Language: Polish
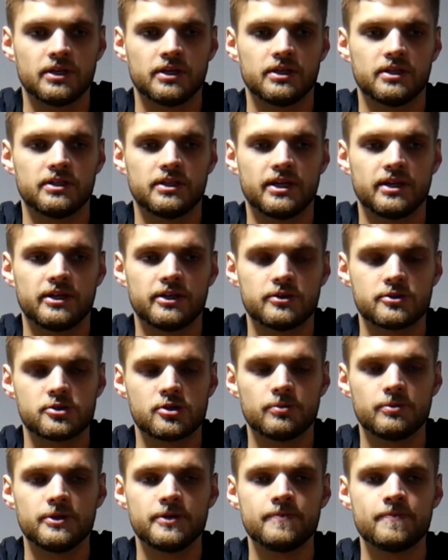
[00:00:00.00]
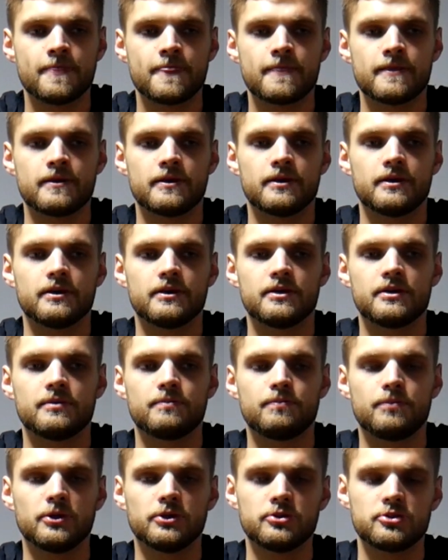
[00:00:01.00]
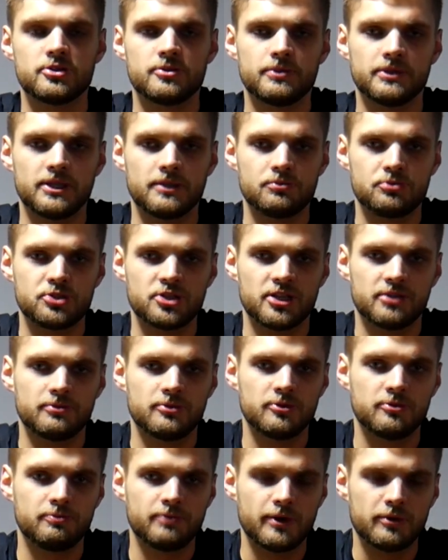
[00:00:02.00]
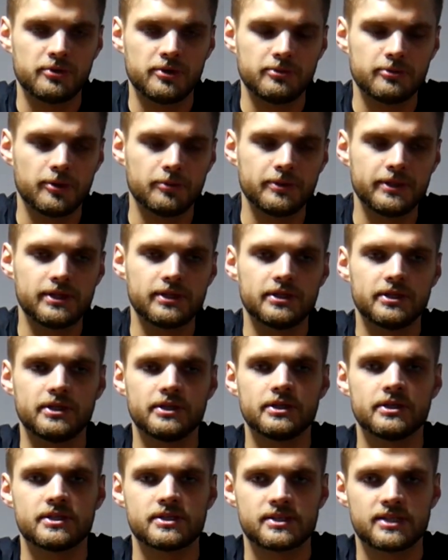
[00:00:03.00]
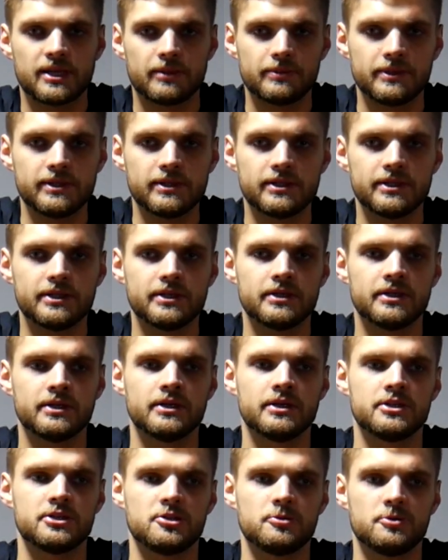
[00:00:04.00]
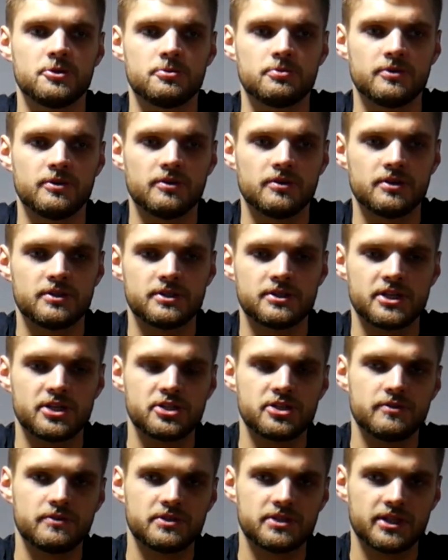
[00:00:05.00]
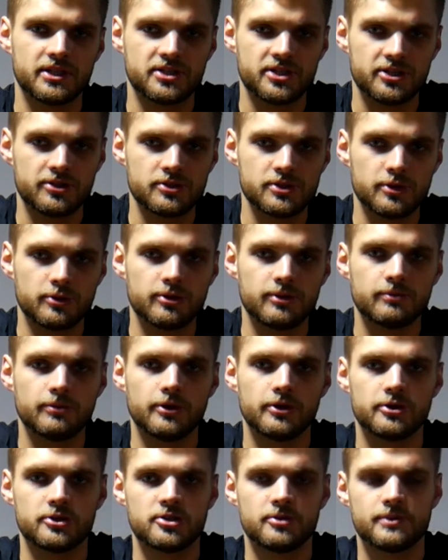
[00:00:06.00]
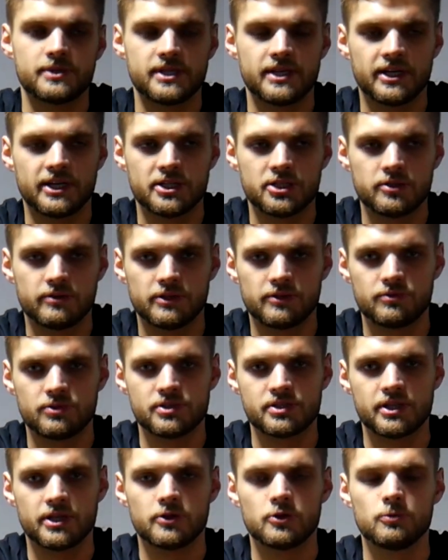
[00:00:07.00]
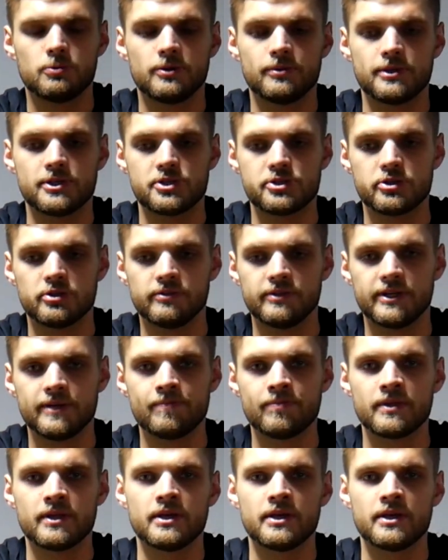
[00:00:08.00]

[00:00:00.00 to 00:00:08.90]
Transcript: e, danej osoby, e, po to, żeby ten przysiad był w pełni mobilny, stabilny, żebyśmy zeszli wystarczająco głęboko, żeby zaangażować wszystkie grupy mięśniowe,